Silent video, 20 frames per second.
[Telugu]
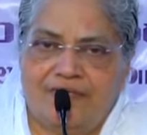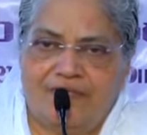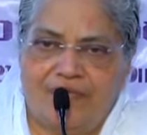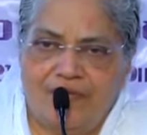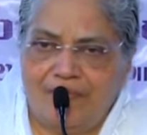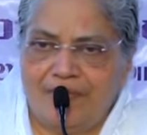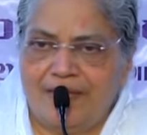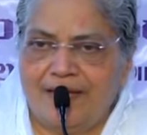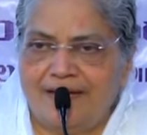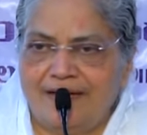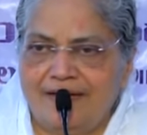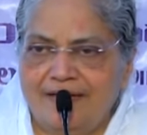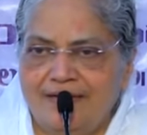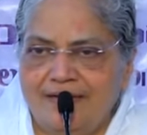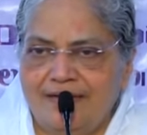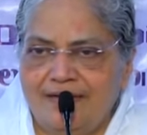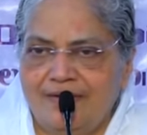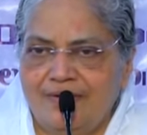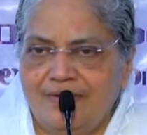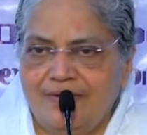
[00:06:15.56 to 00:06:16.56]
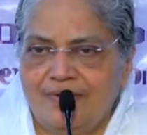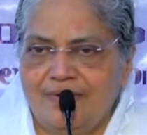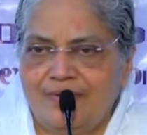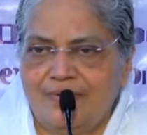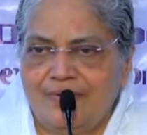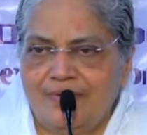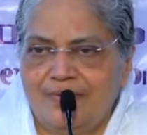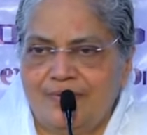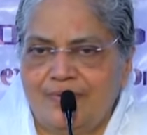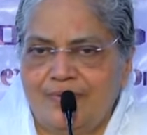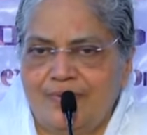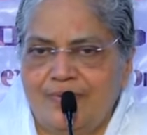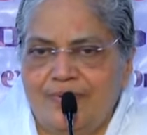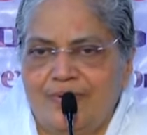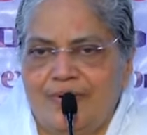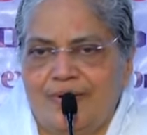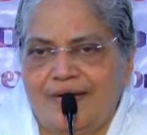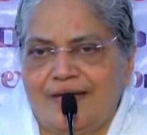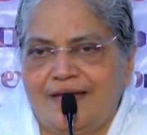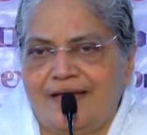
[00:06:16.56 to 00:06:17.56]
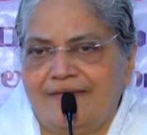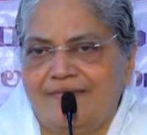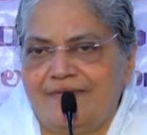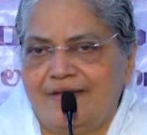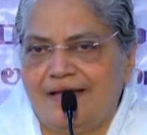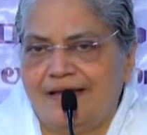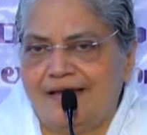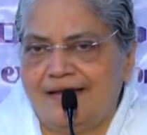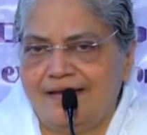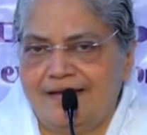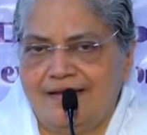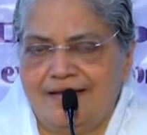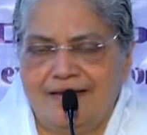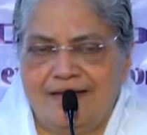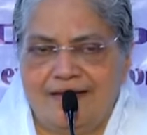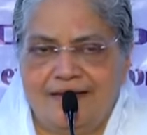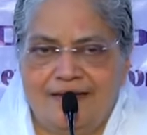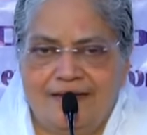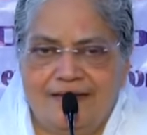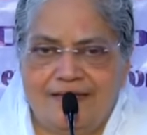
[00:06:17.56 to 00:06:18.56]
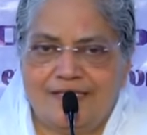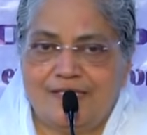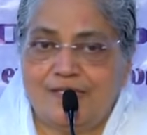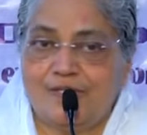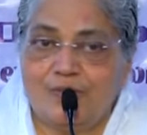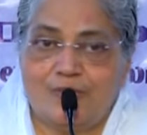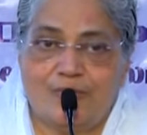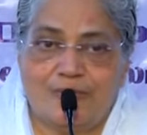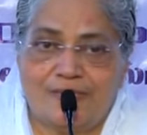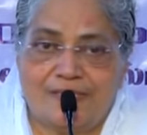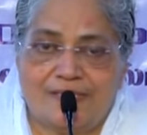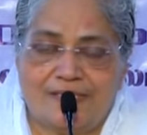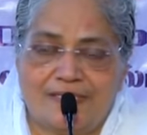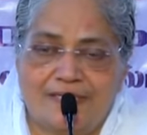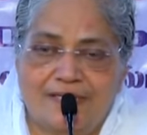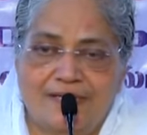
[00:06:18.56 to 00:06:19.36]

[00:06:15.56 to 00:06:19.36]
విమెన్ హు డు నాట్ హ్యావ్ ఎనీ సోర్స్